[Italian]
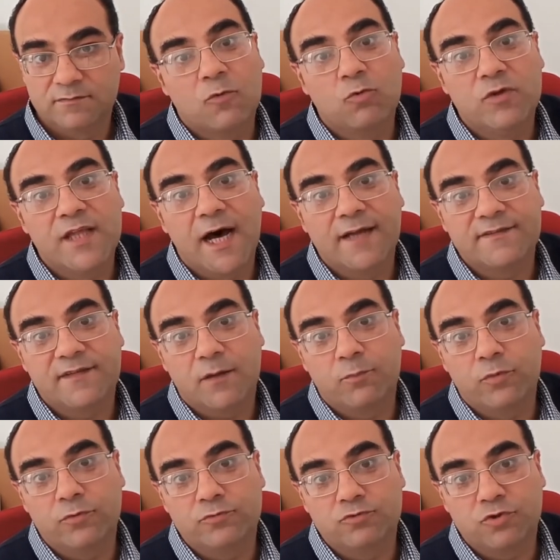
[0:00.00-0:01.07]
guidati
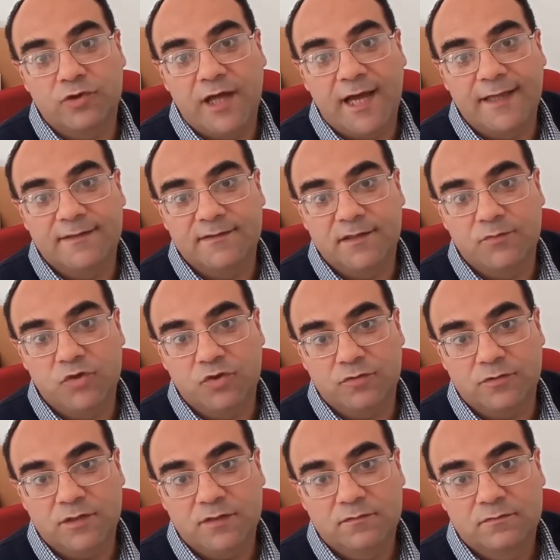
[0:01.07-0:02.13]
appunto da
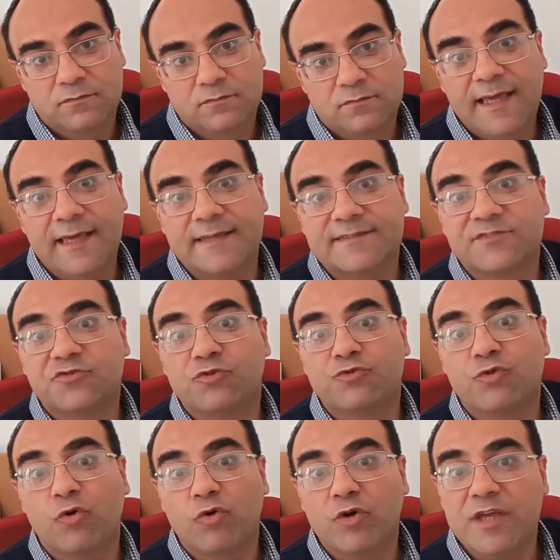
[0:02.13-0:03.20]
Endimione, che
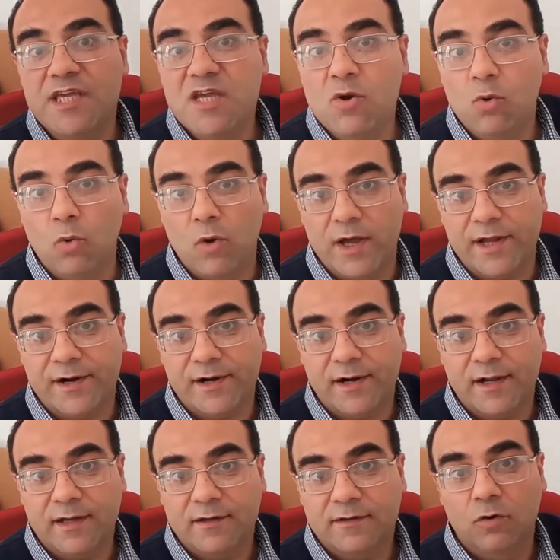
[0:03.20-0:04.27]
sono in
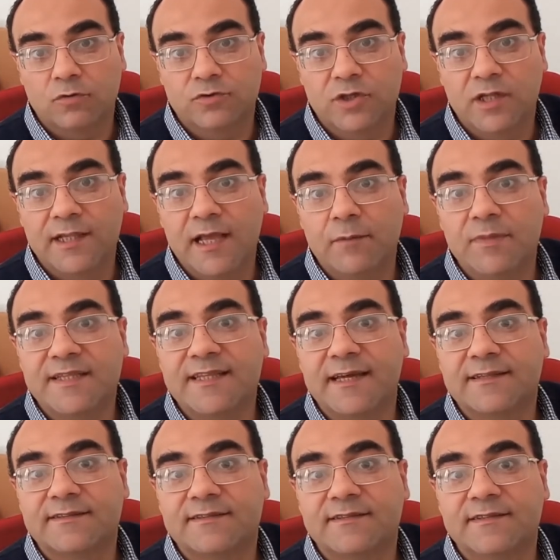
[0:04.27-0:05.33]
guerra con gli
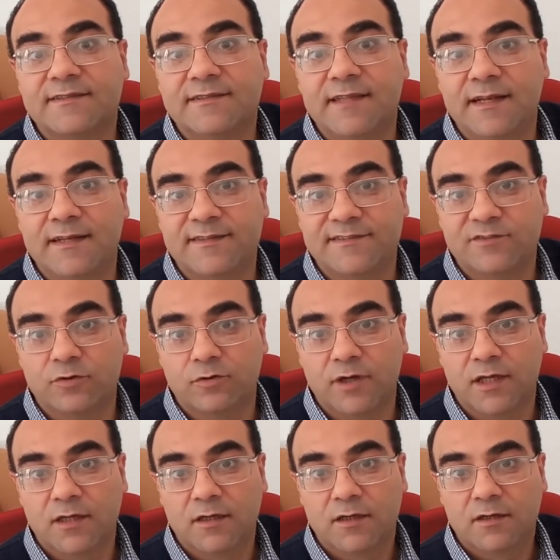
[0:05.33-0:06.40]
abitanti del
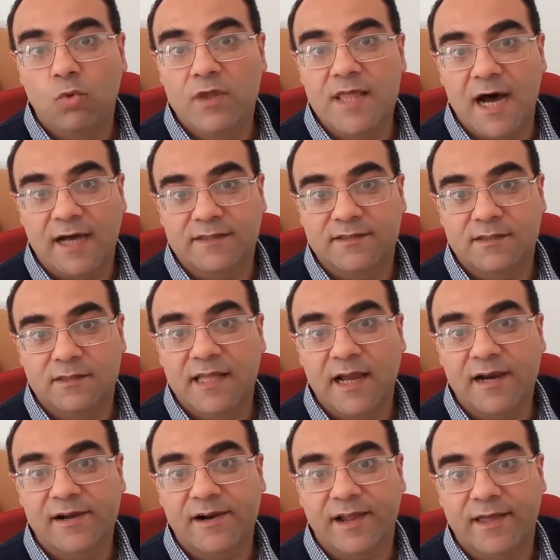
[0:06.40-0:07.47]
Sole, guidati
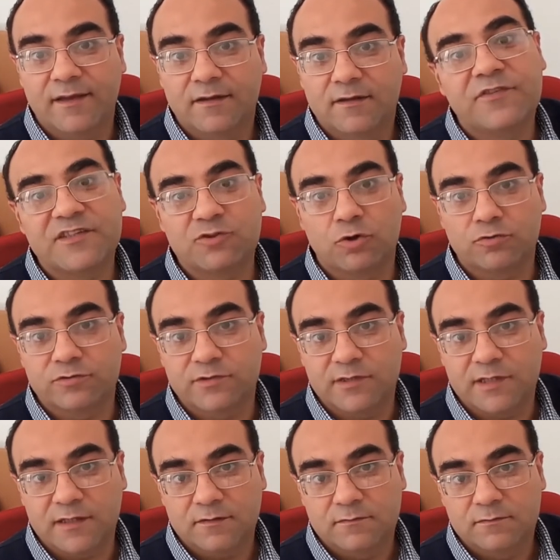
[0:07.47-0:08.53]
dal re
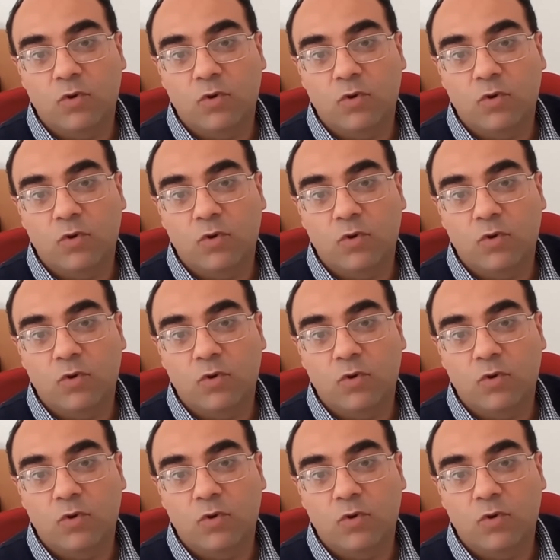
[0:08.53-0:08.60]
Fetonte.